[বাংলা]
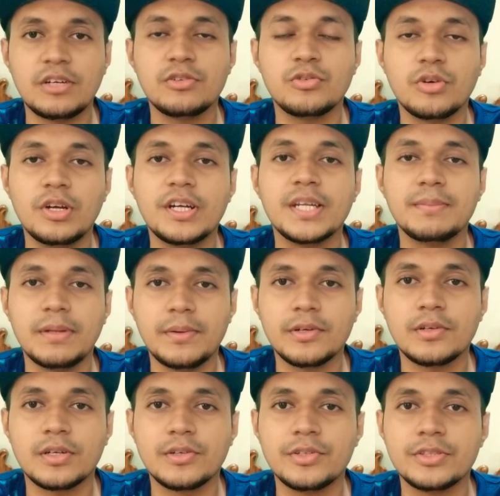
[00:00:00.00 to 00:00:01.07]
সাউন্ড কোয়ালিটি
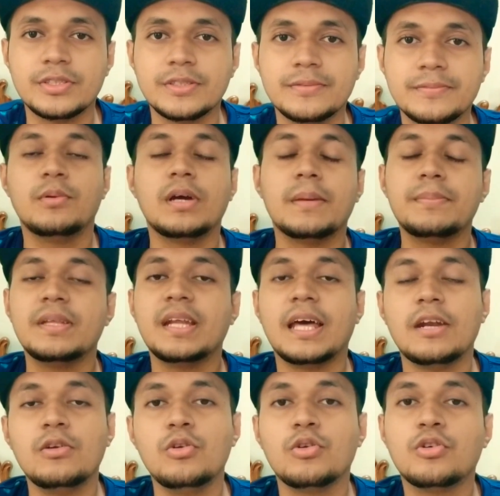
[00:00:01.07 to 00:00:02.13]
ব্যবহার করা হয়েছে এবং আপনারা
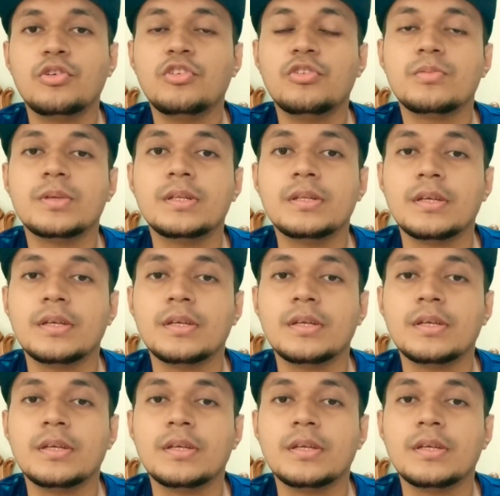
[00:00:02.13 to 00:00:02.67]
আরও লক্ষ্য করবেন